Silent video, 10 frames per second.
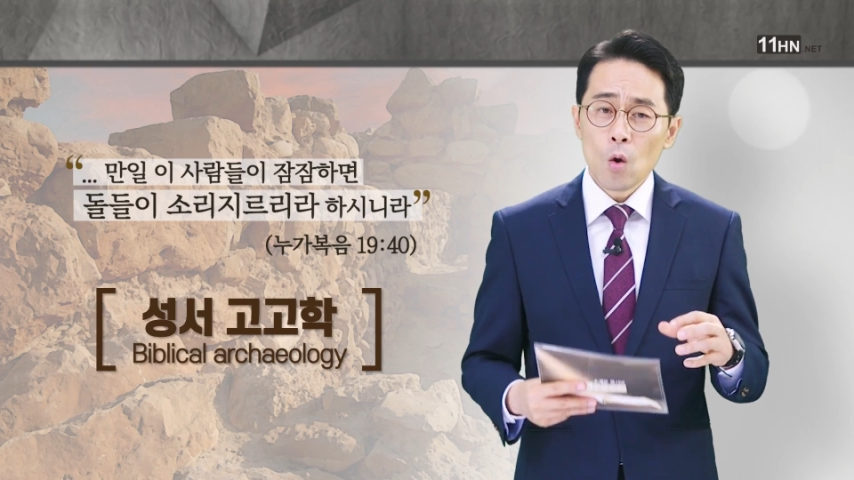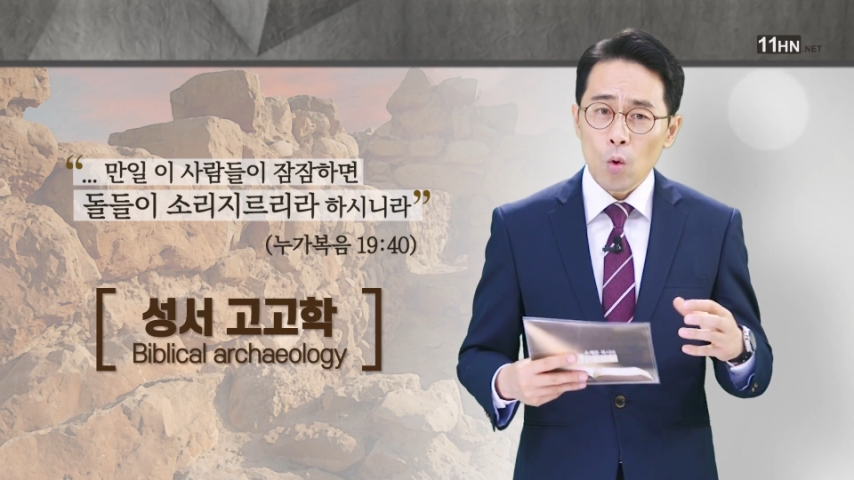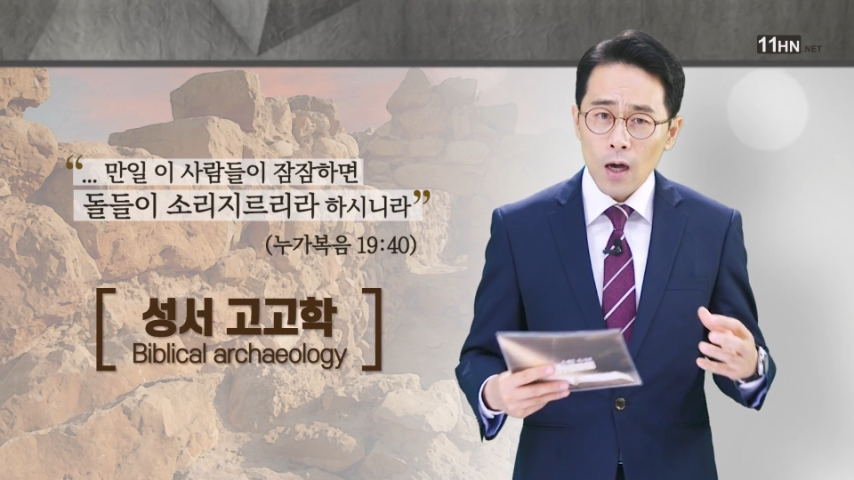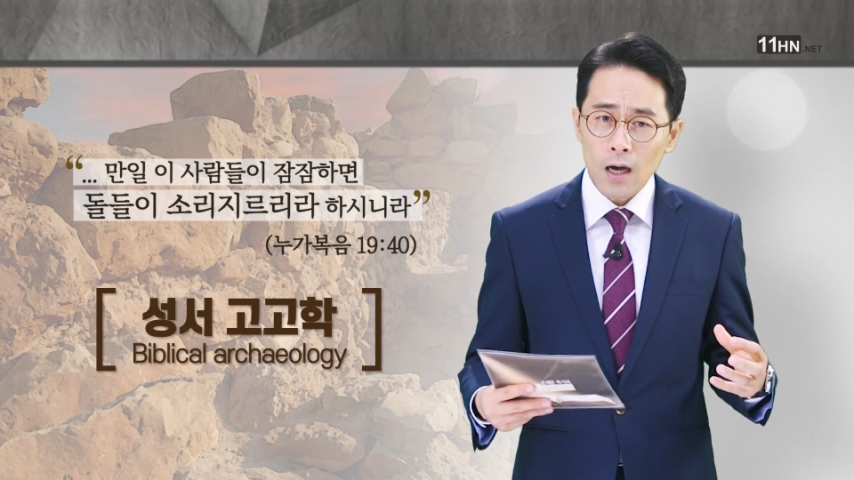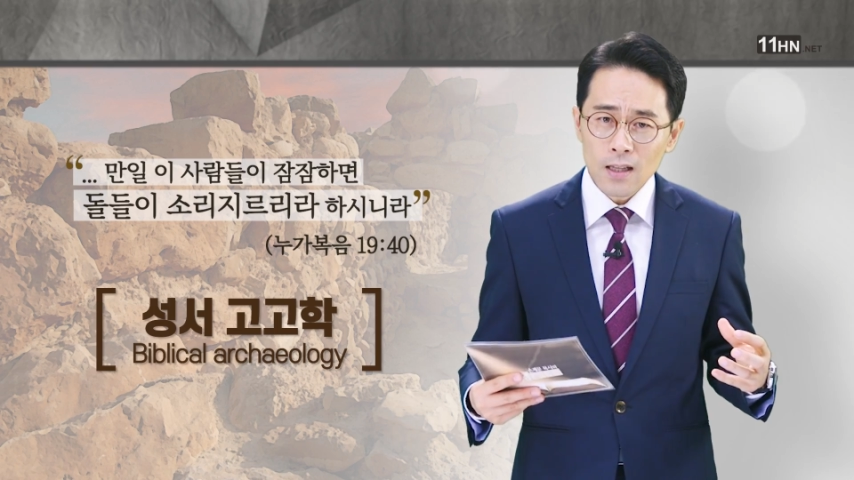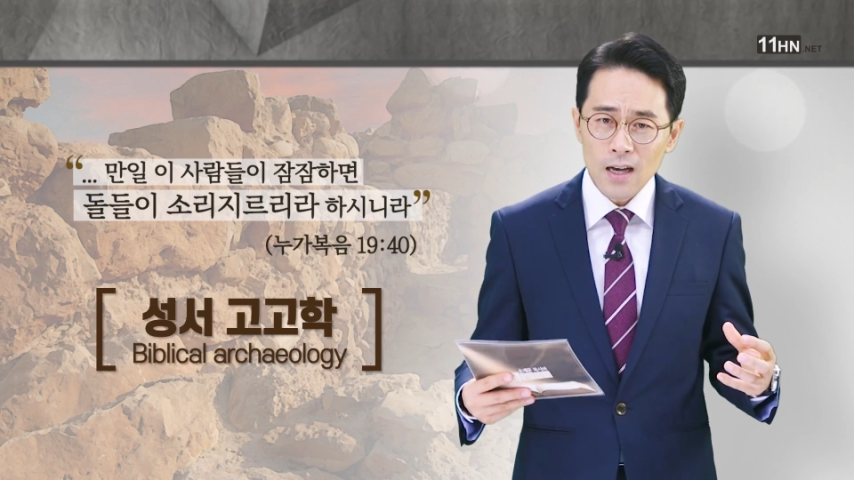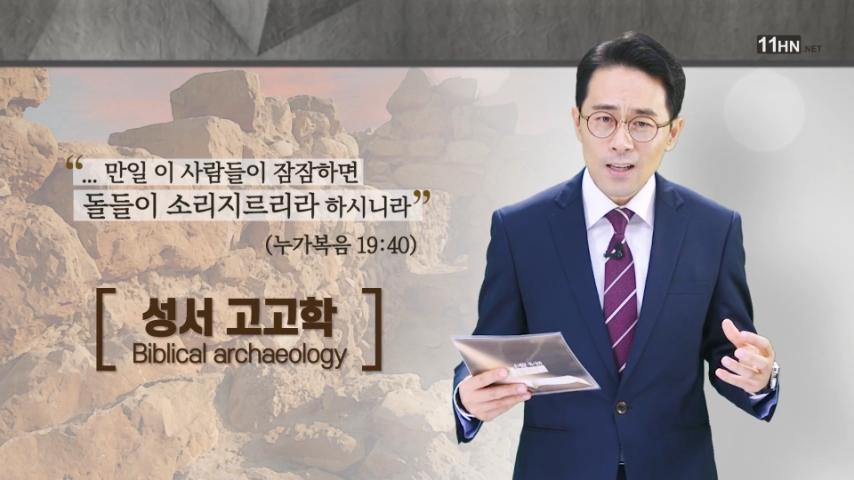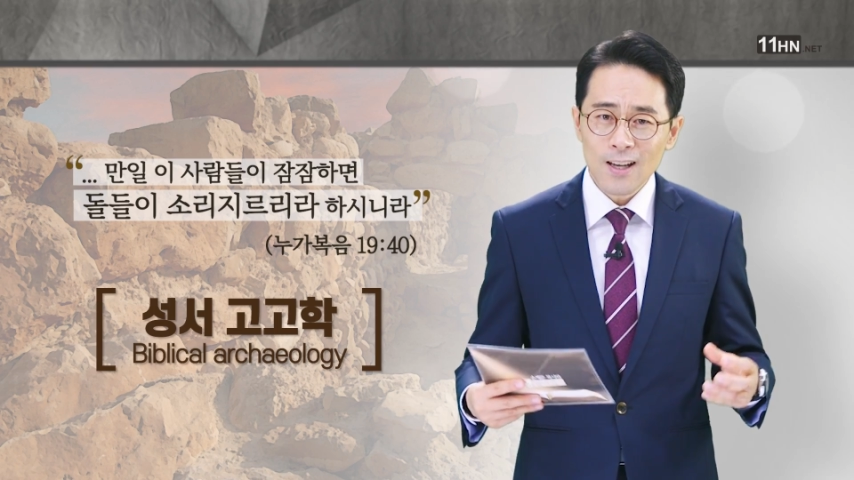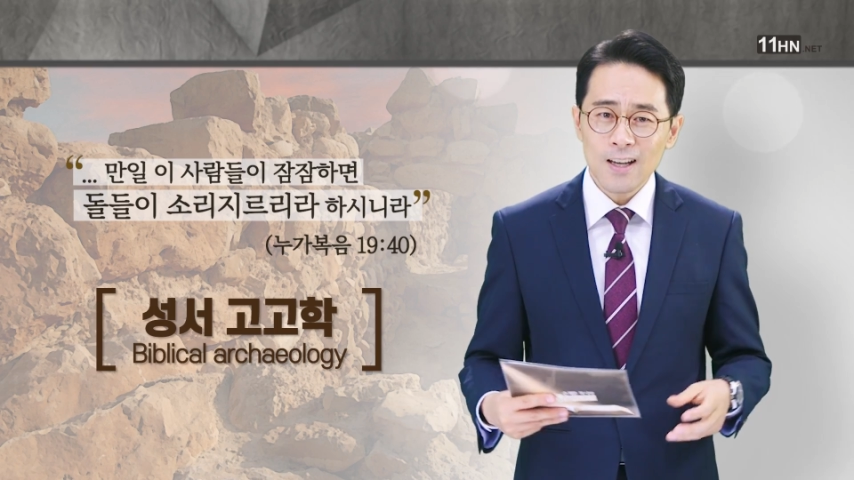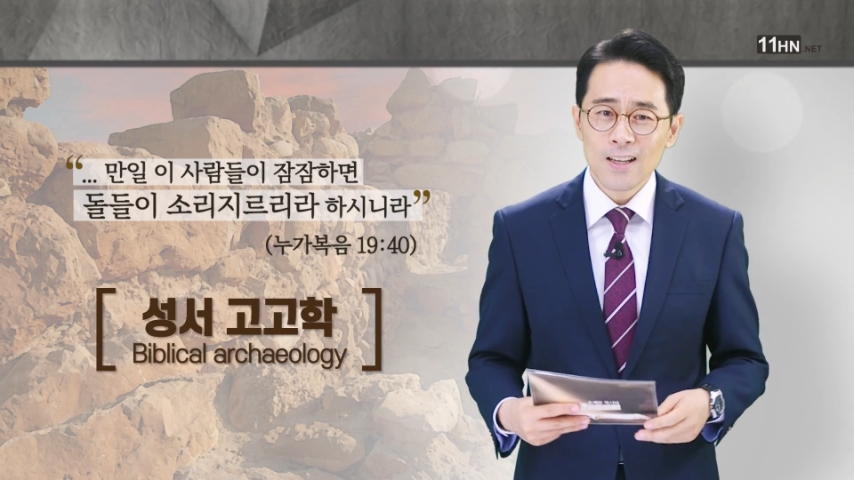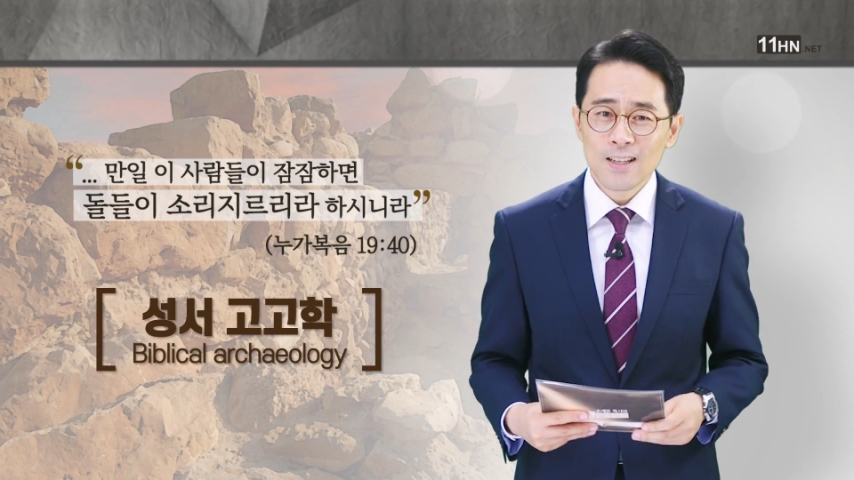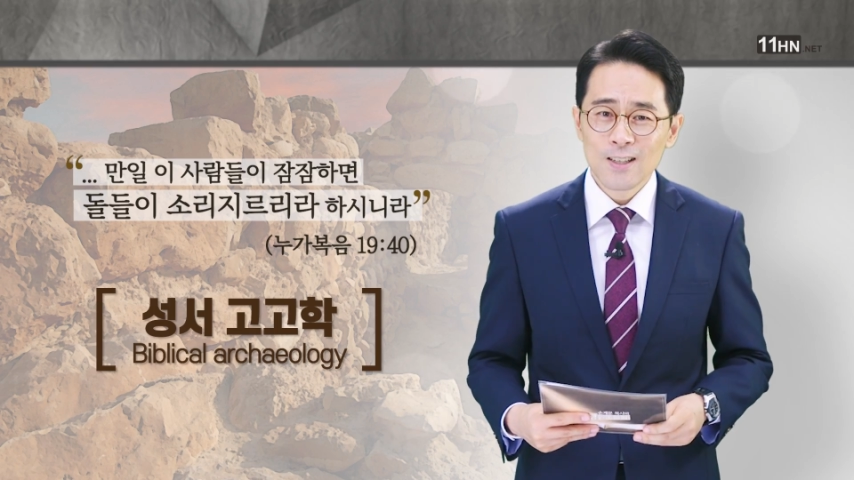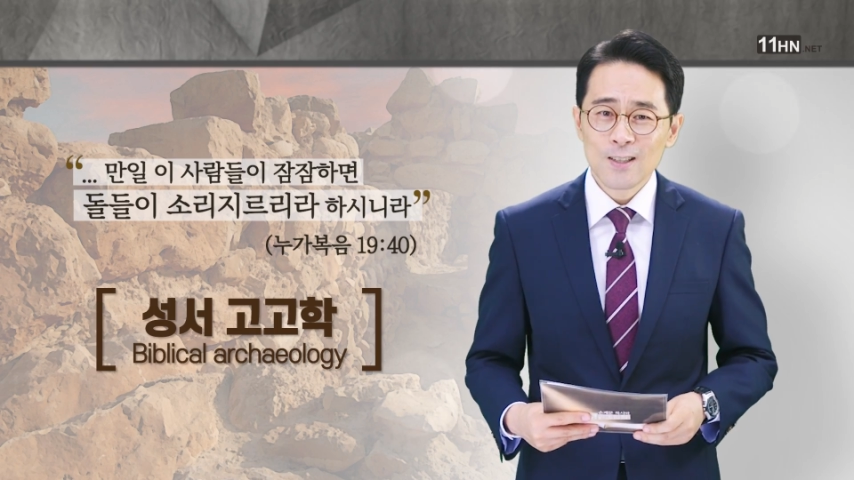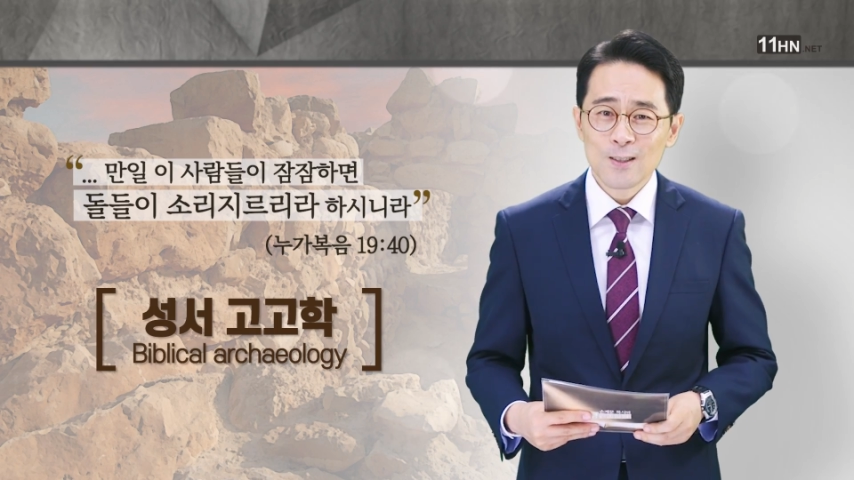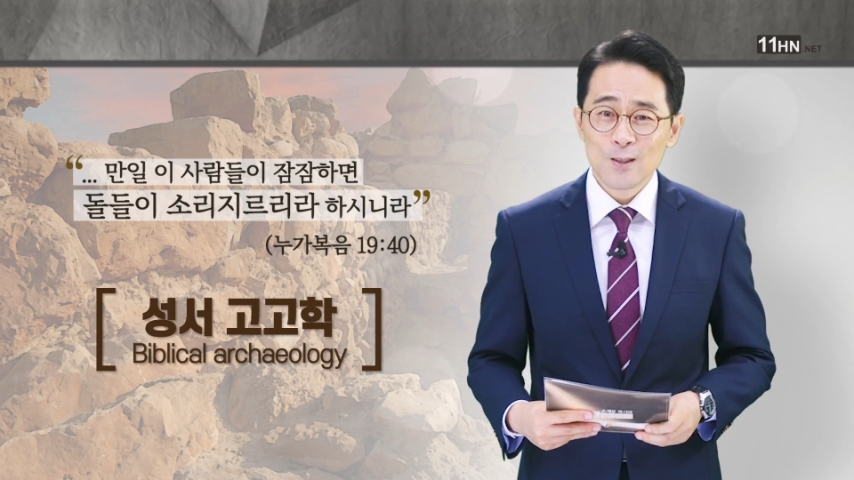환하게
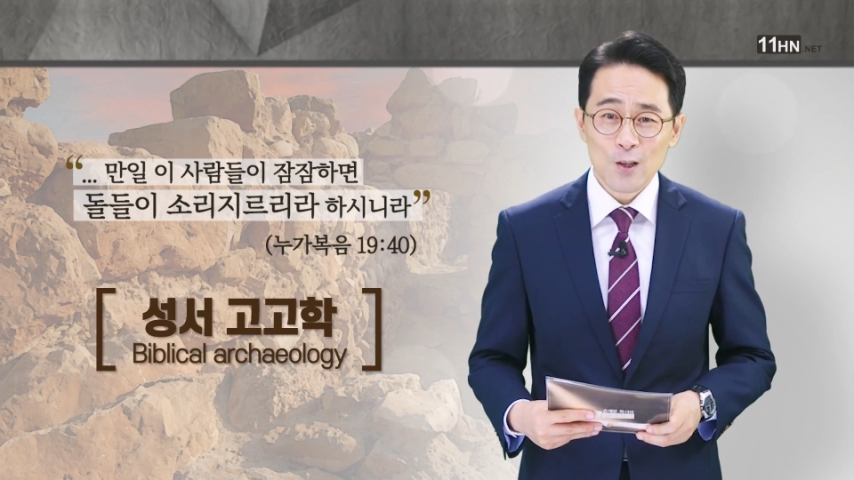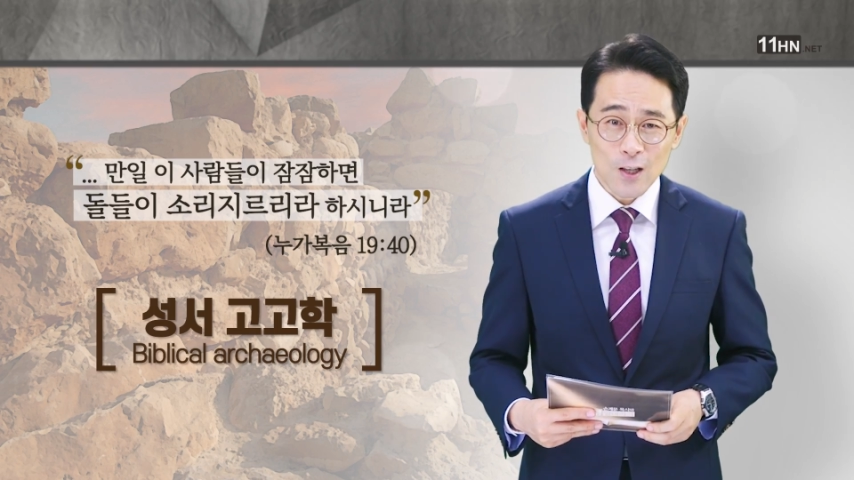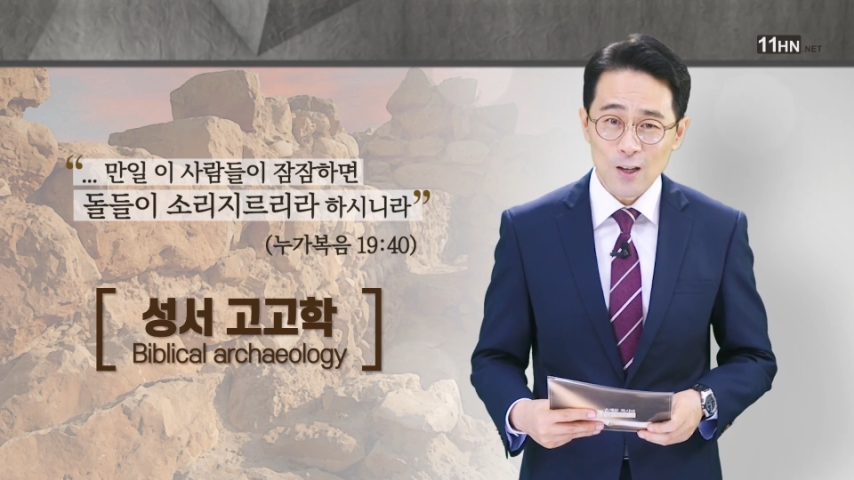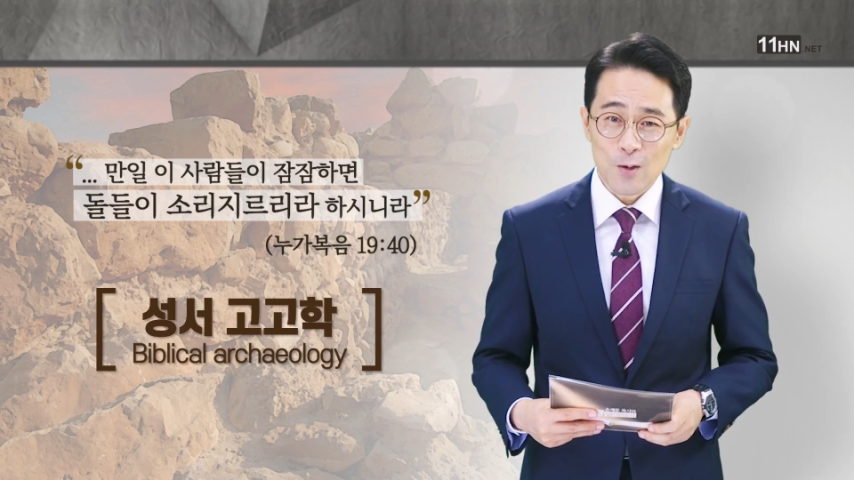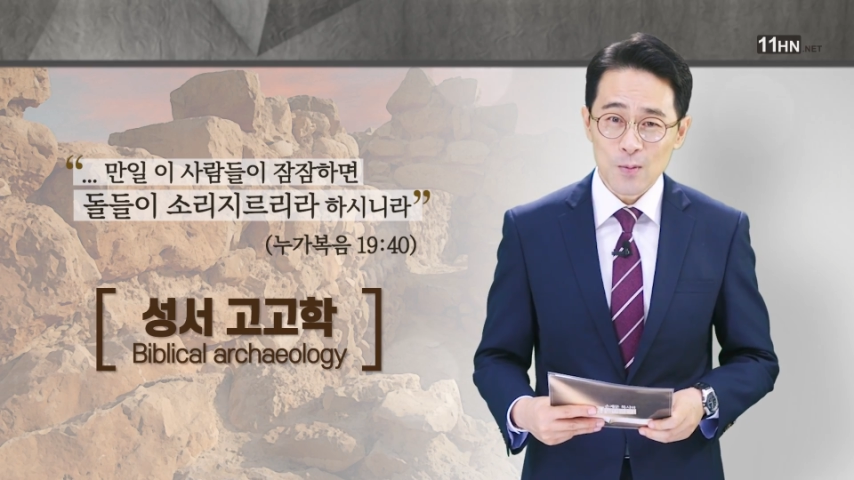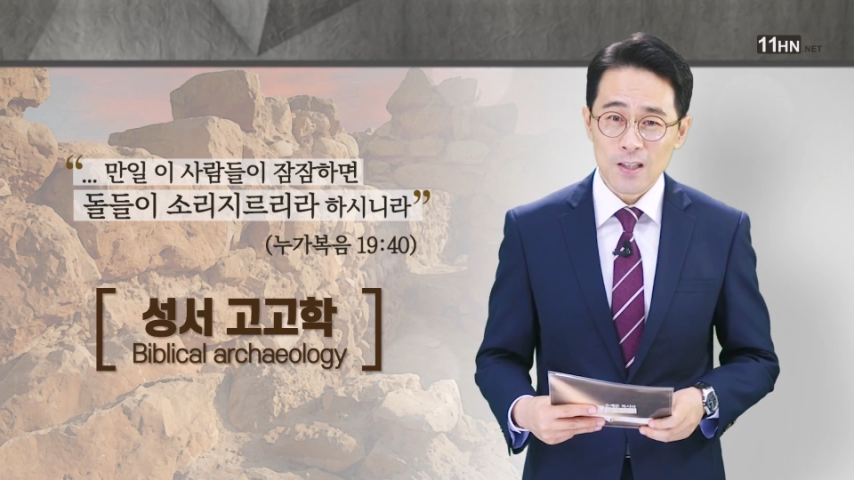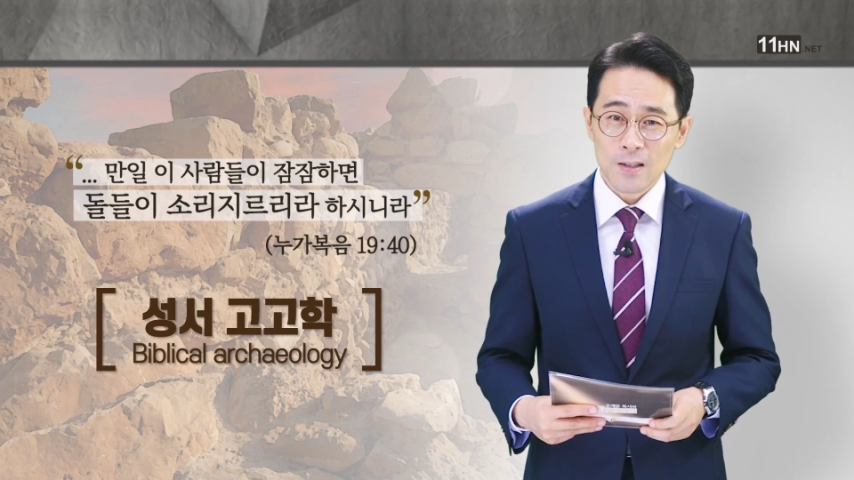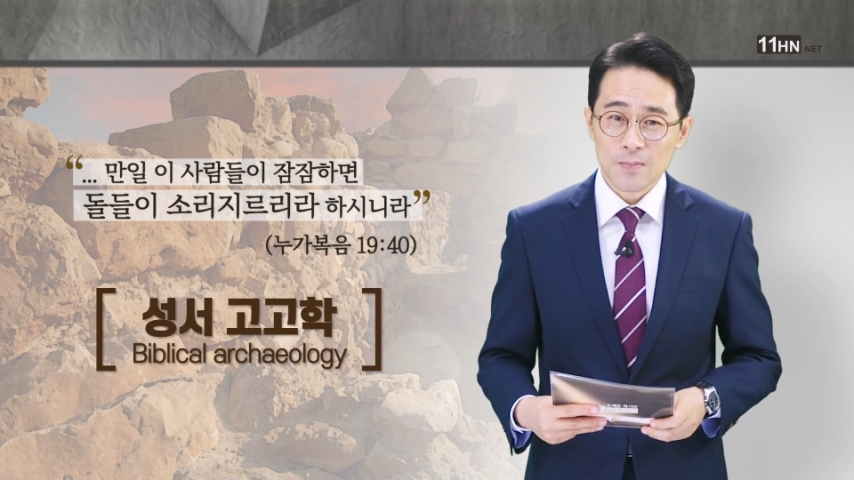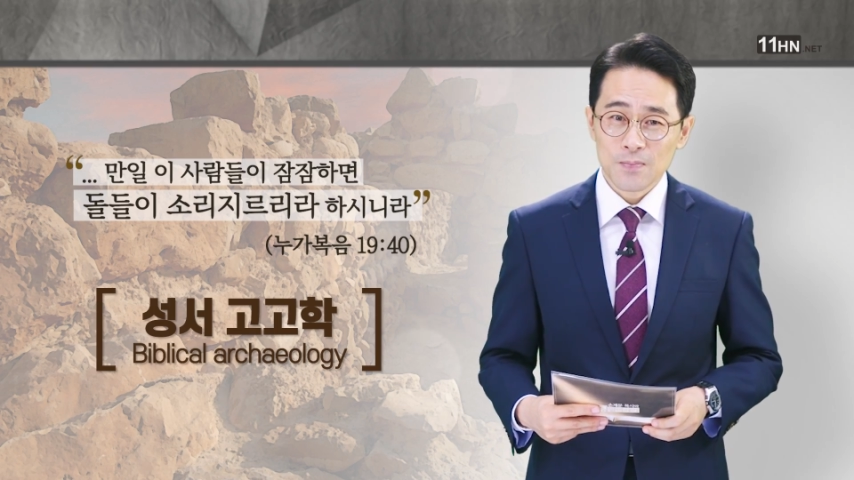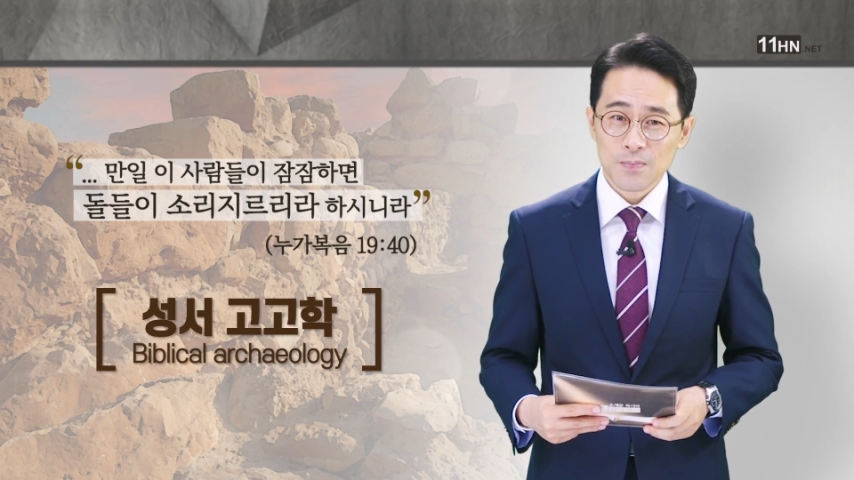드러난 겁니다.